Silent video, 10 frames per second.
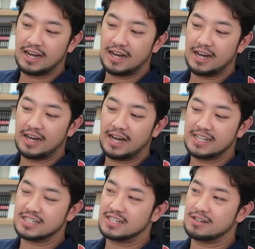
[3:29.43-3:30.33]
아,
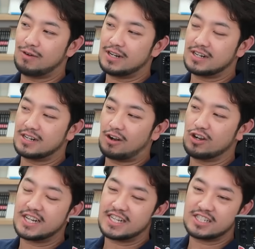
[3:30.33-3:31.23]
아직 그, 거기까지는
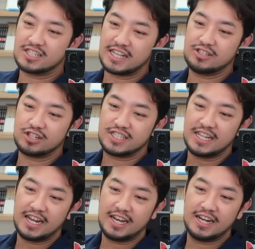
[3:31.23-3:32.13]
거기까지 네, 극단적이진 뭐,
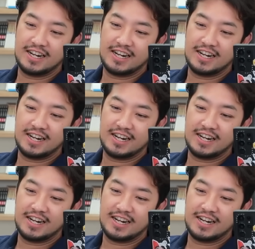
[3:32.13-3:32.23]
않아.